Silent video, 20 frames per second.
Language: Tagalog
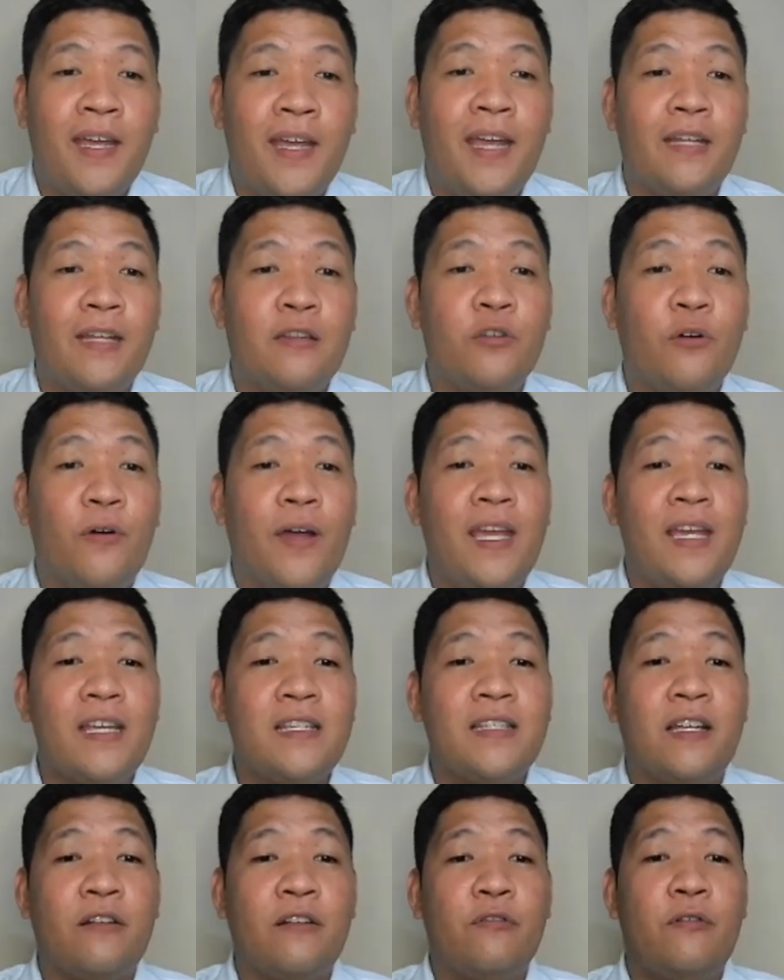Ito ay
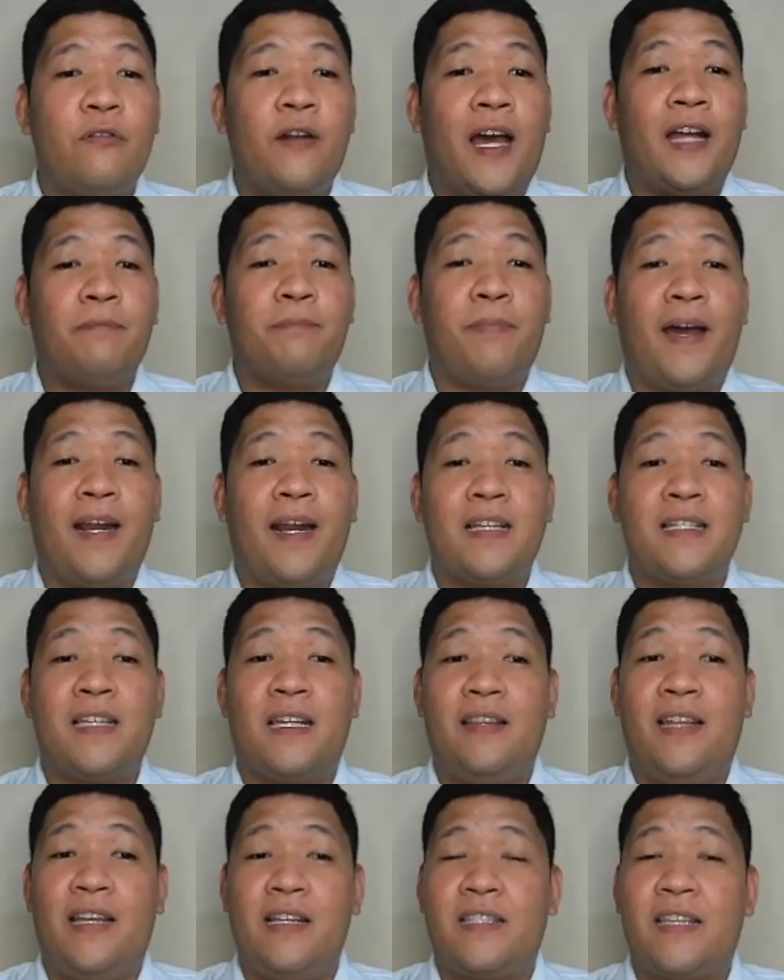isinulat para sa
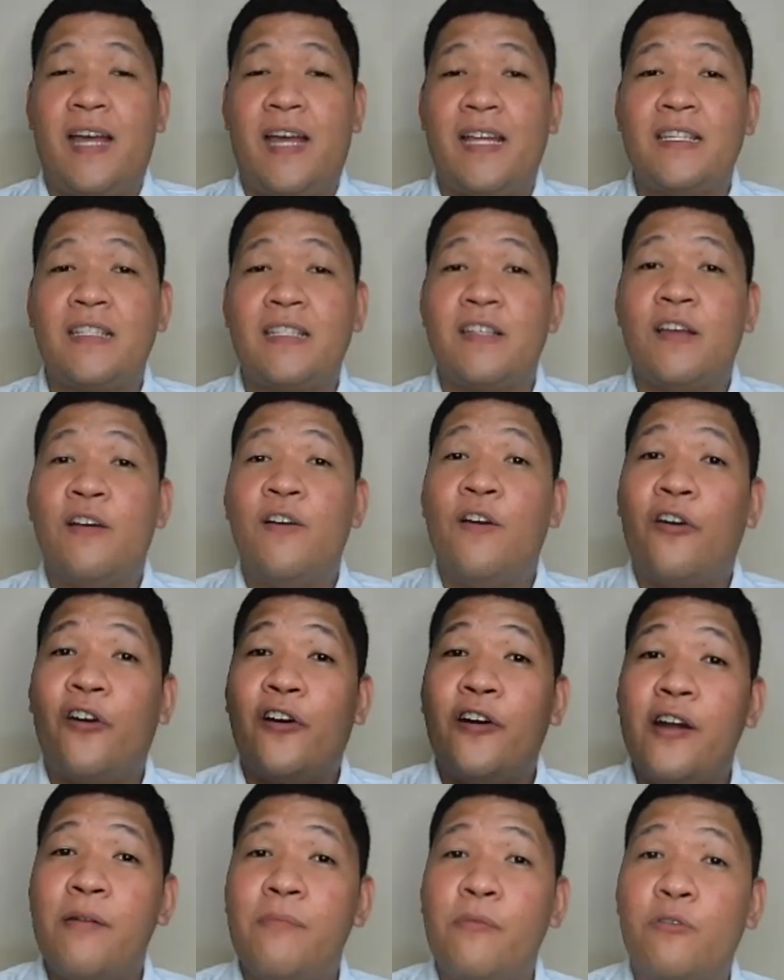distance
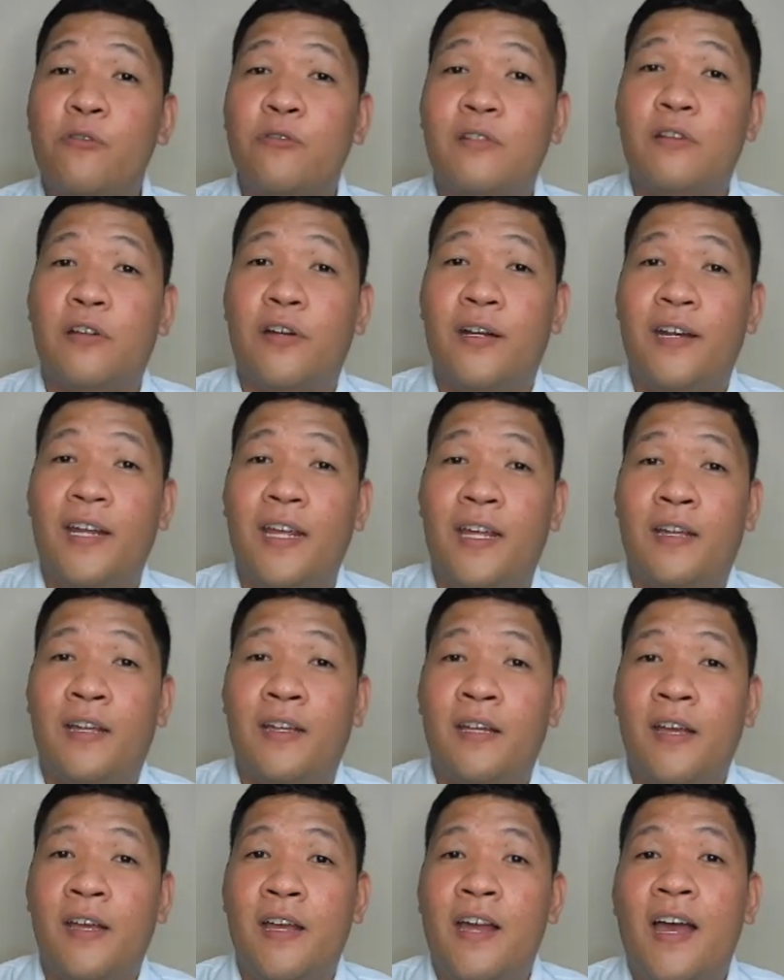or remote
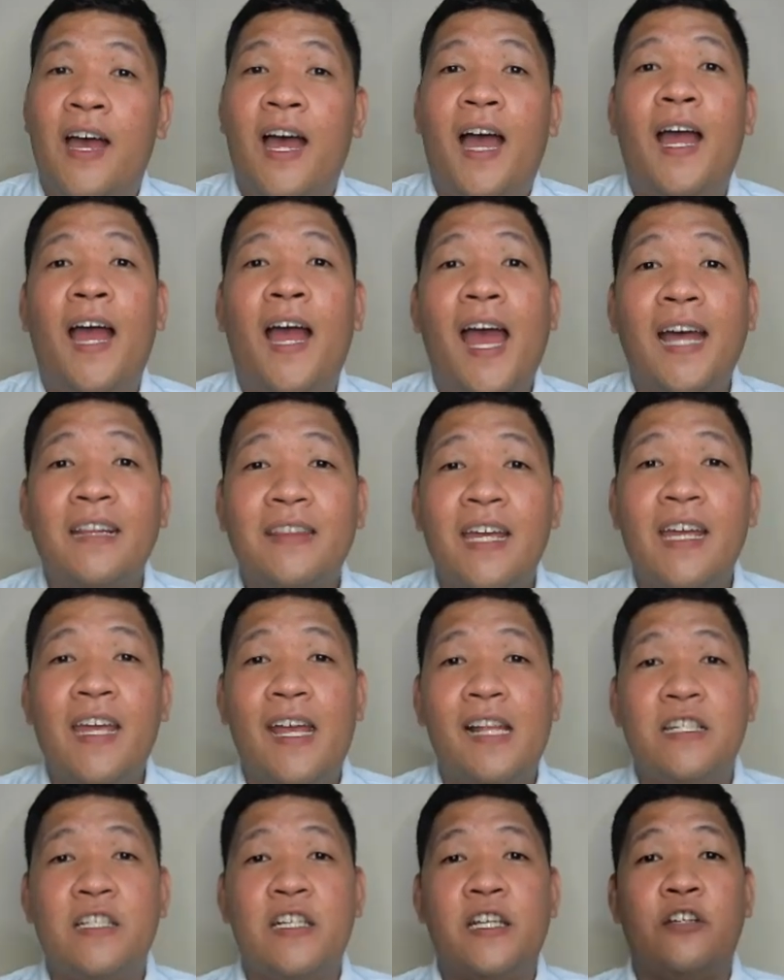learning. Ang ating
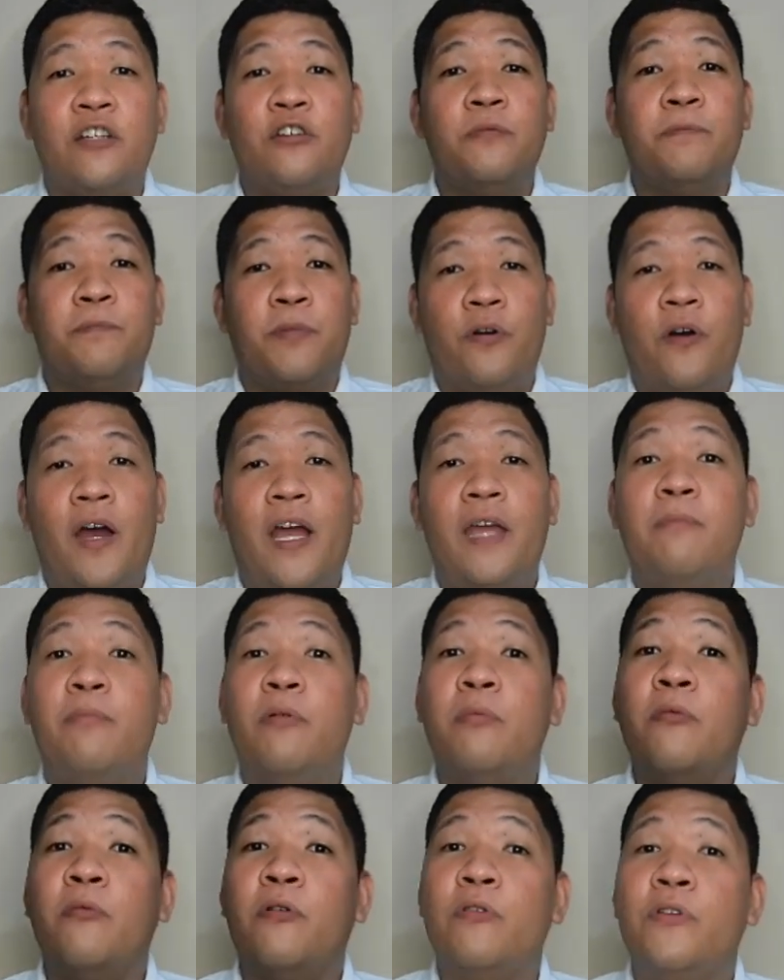LGU po ay
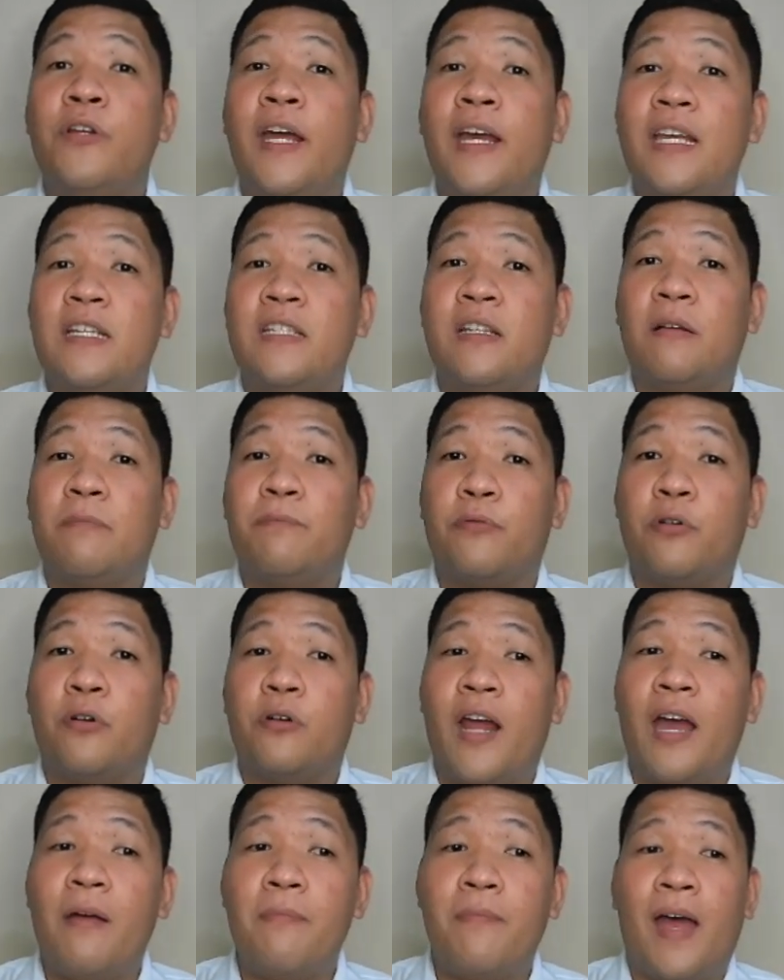bumuo ng isang
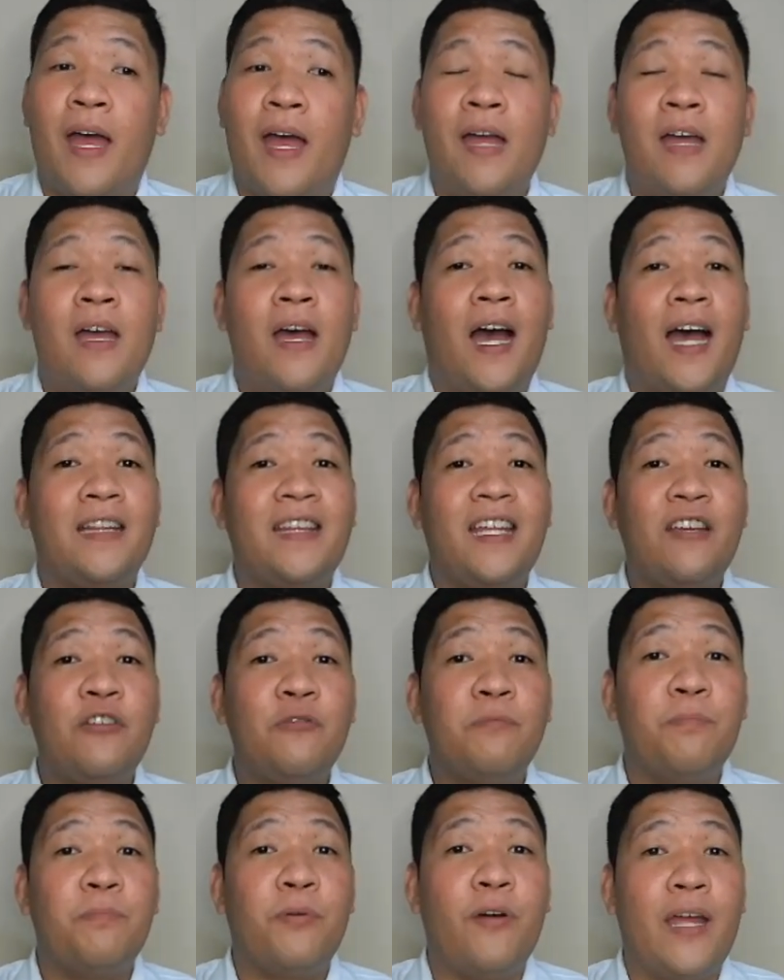programa at
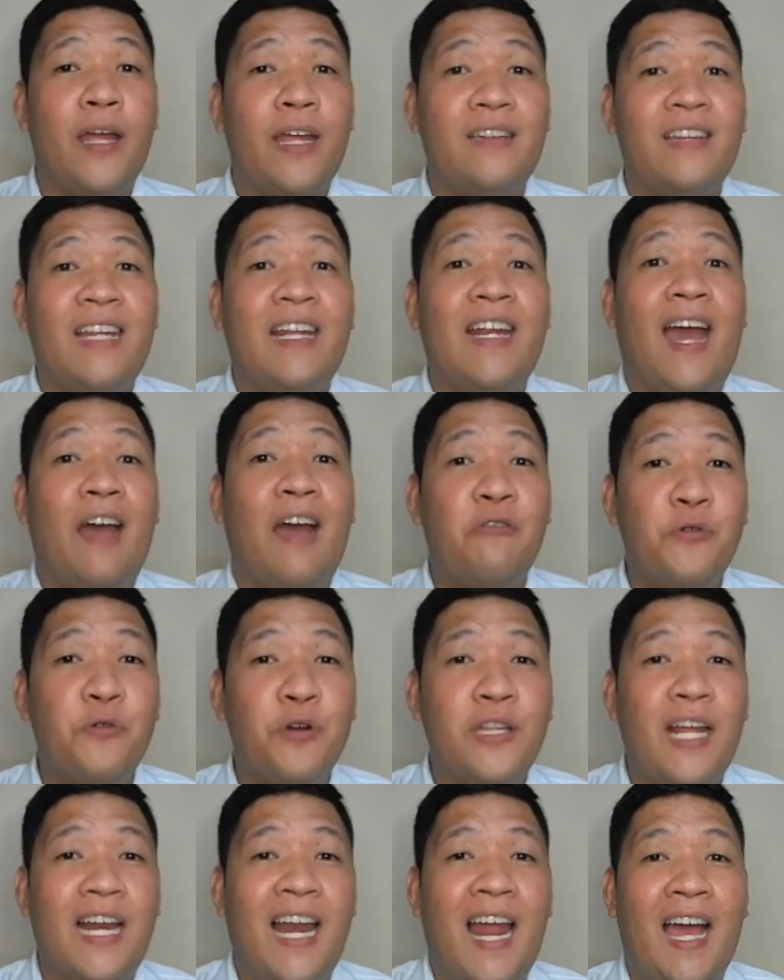iyon po ay tinawag
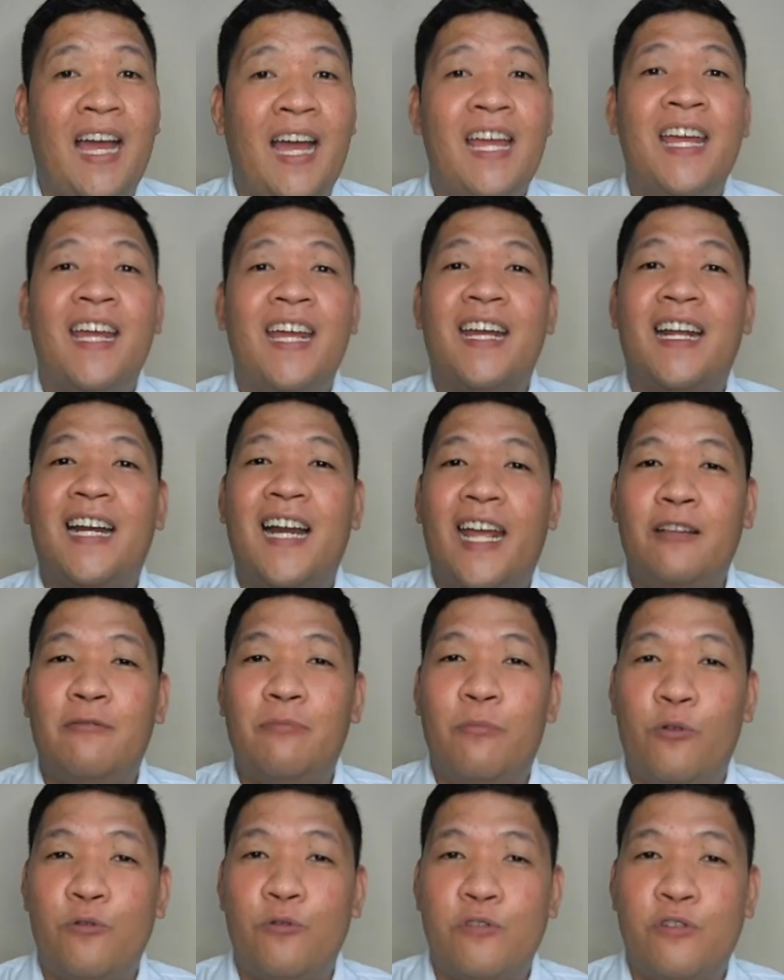nilang
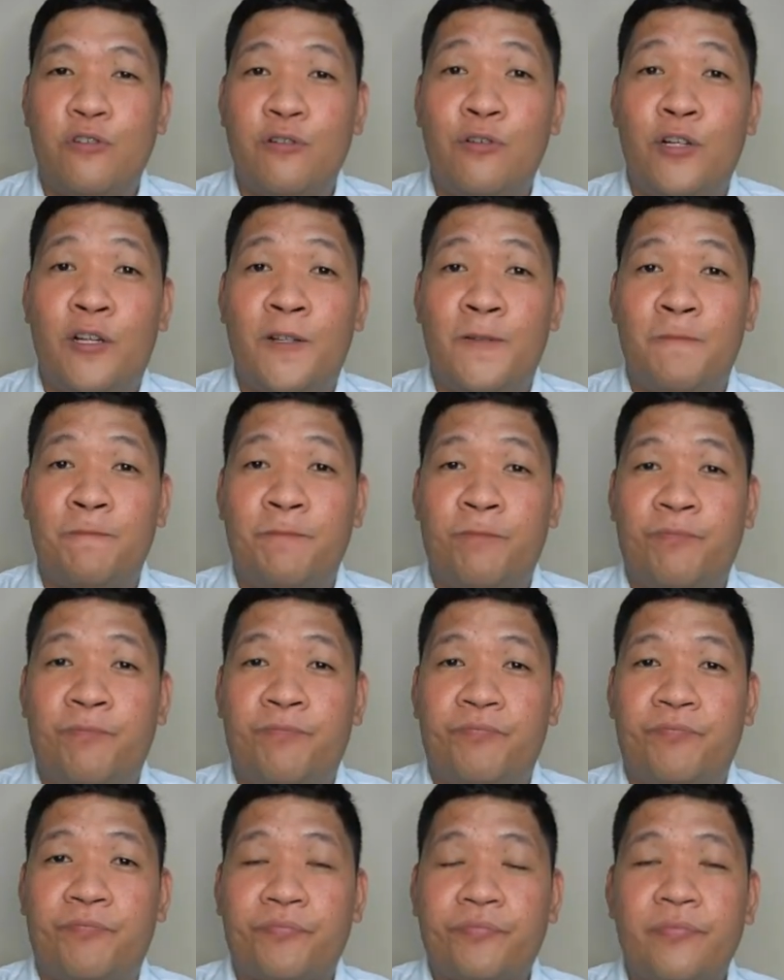Project Clade
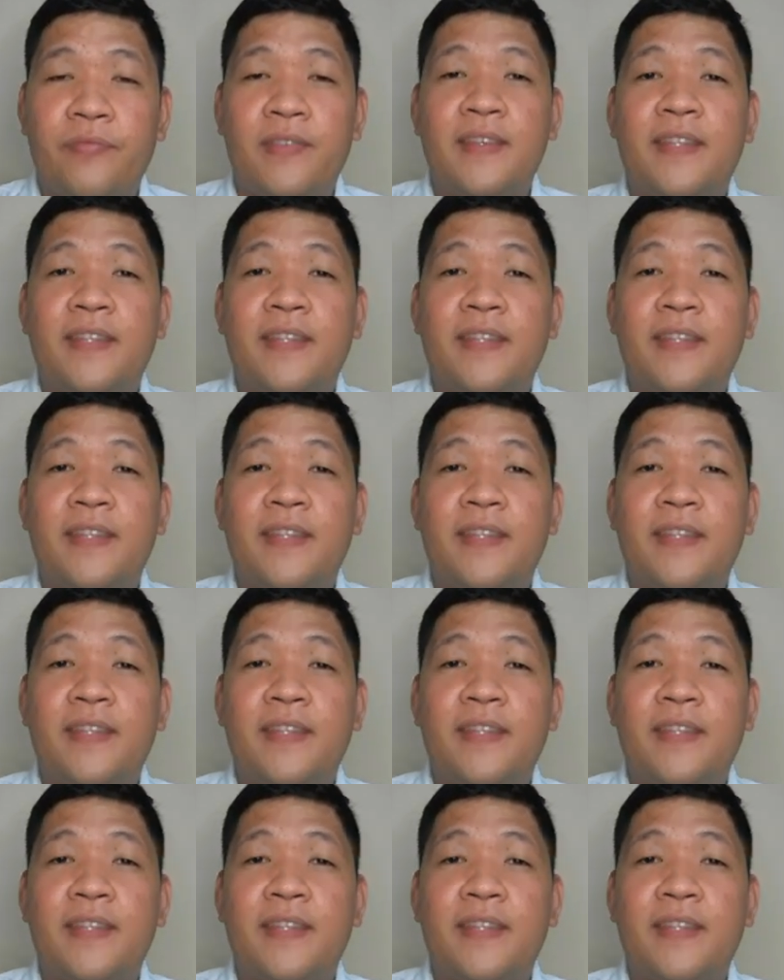Learning.